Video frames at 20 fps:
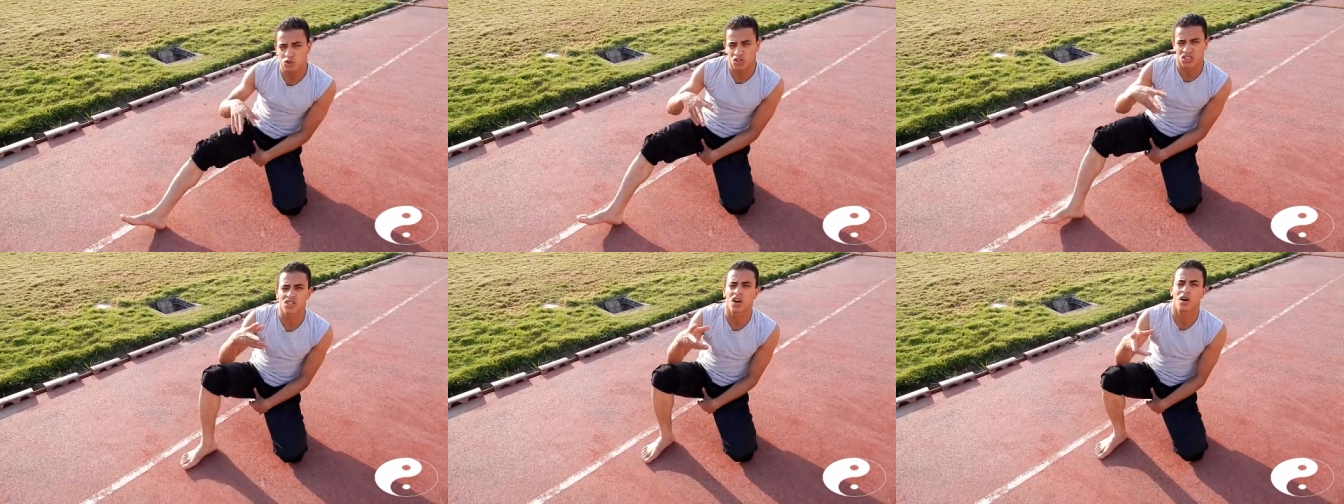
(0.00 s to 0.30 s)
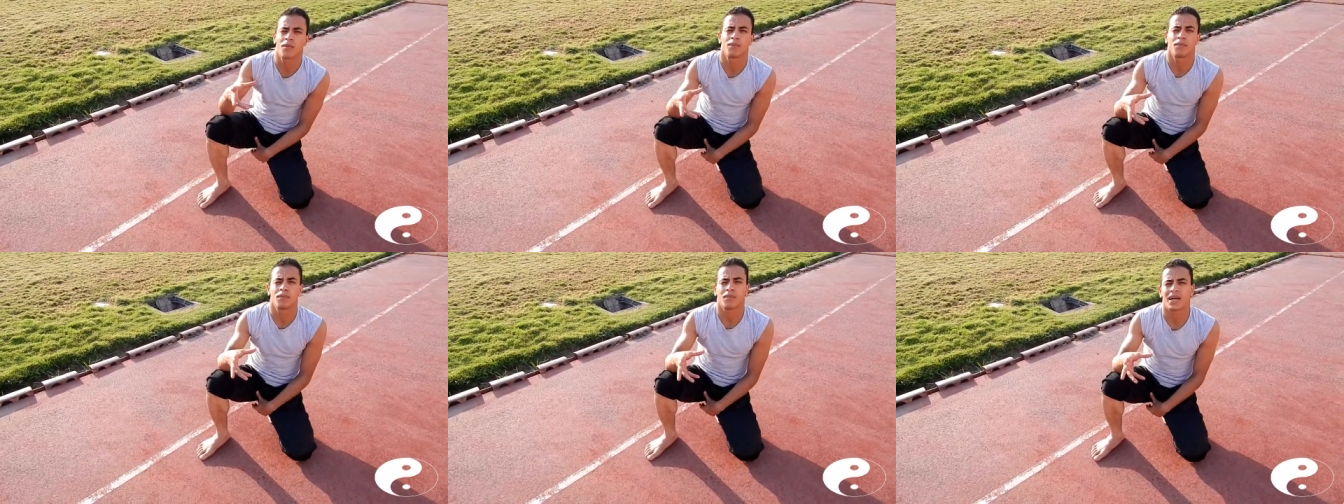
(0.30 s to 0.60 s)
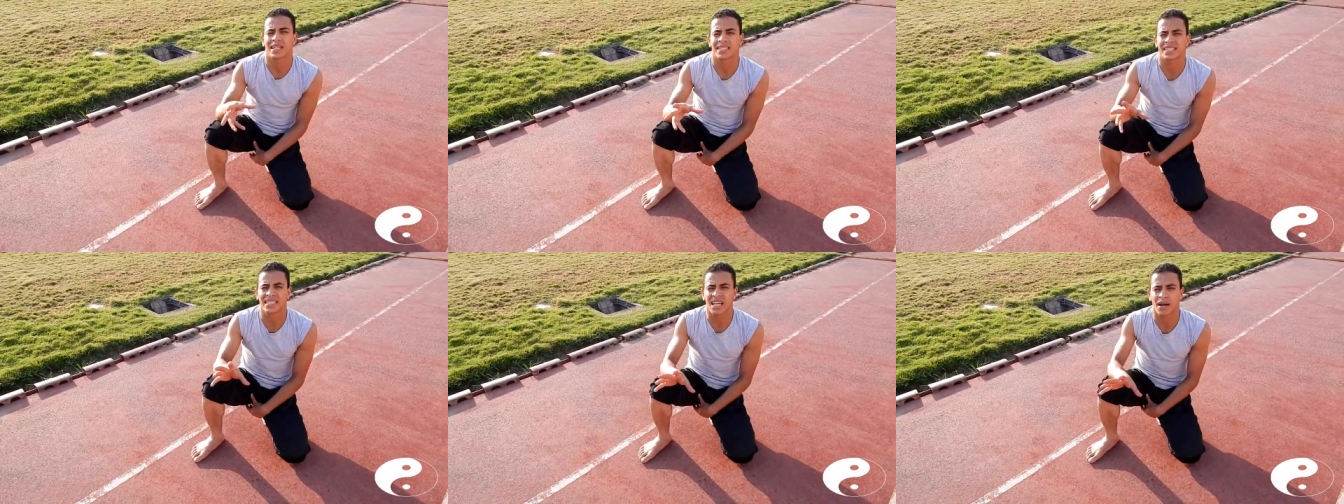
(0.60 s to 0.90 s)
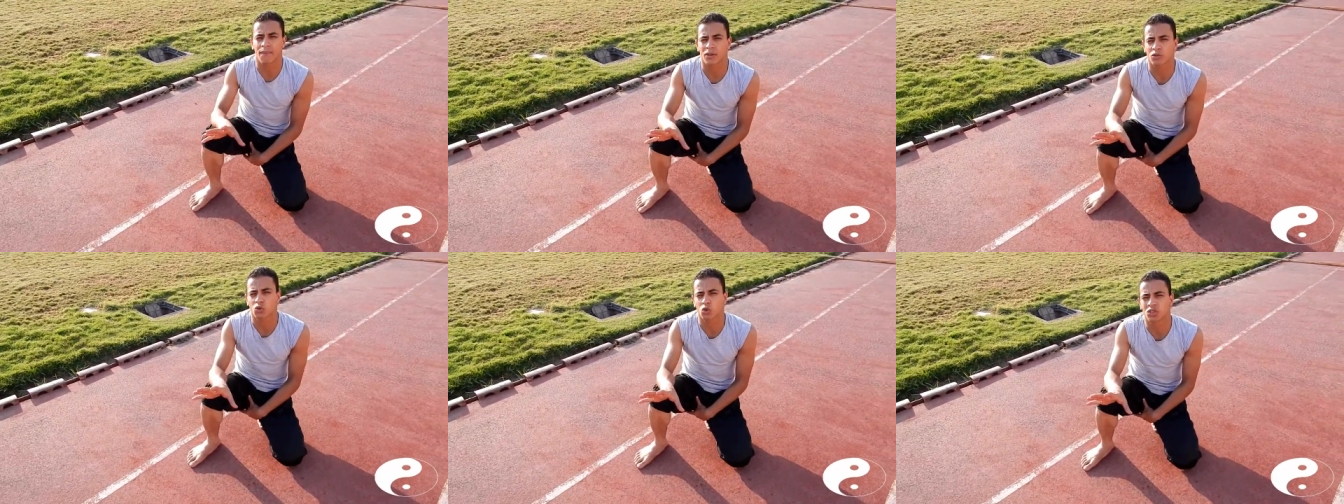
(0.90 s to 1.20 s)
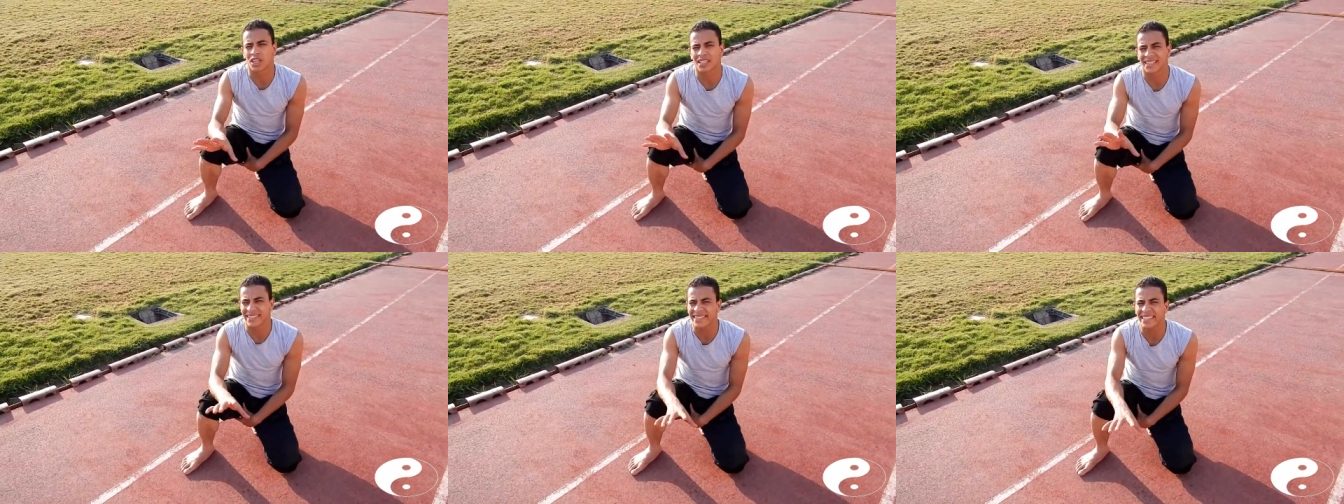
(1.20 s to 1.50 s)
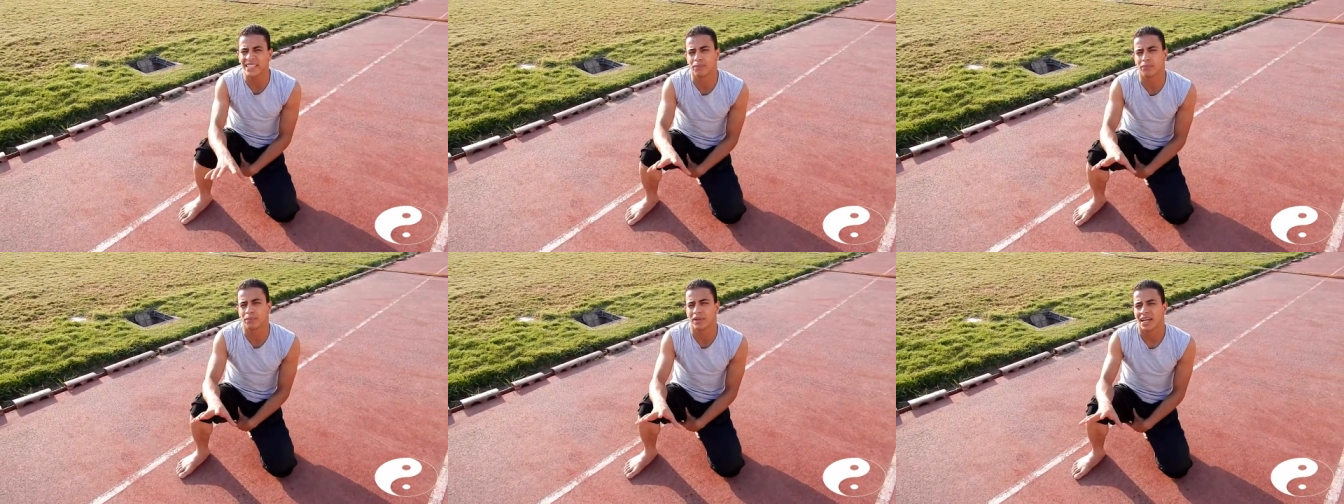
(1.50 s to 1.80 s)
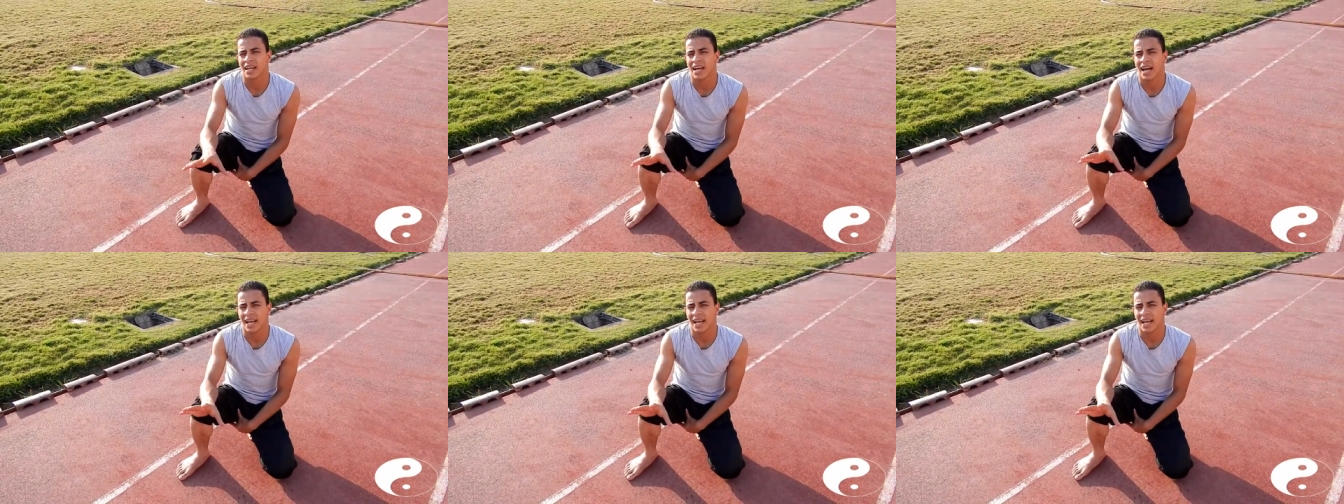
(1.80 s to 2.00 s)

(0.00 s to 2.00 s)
برضو النظام اثناء برضو التدريب